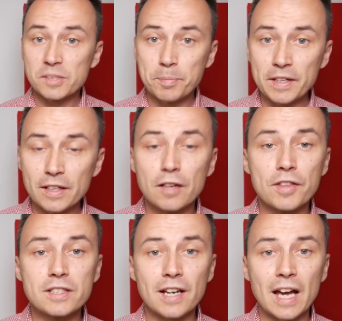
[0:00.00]
A
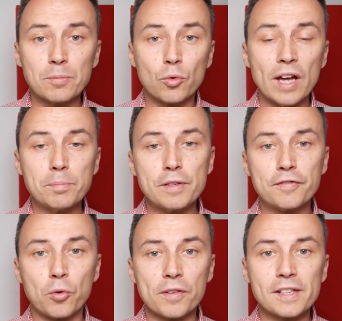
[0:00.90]
mówiąc o czasie
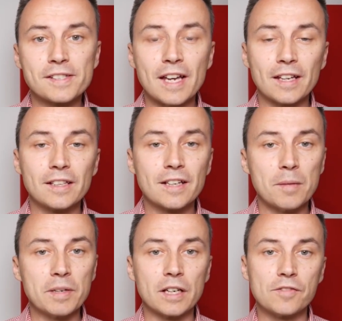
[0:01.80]
poprzedzającym
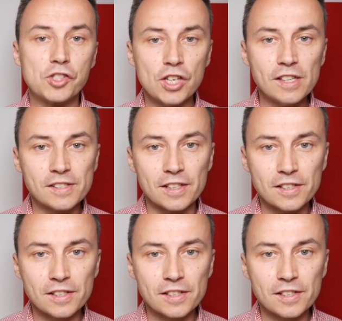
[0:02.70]
powrót Jezusa,